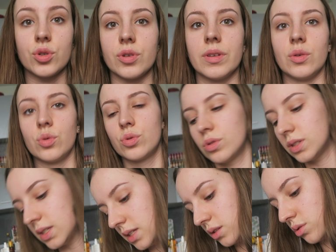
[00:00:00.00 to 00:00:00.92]
J'en ai
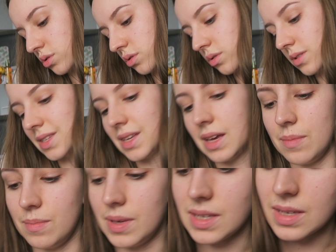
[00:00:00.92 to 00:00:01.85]
aucune idée de ce que
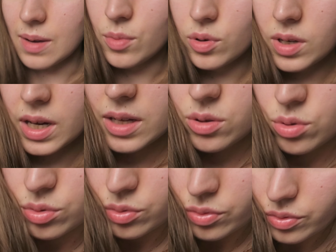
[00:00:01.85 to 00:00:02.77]
c'est, mais ça me gratte
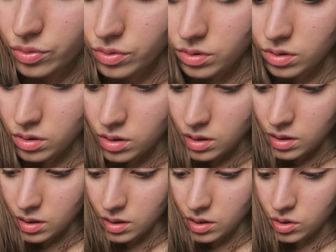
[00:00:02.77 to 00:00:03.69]
de ouf.
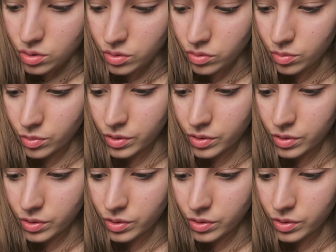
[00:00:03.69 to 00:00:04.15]
Je vais vous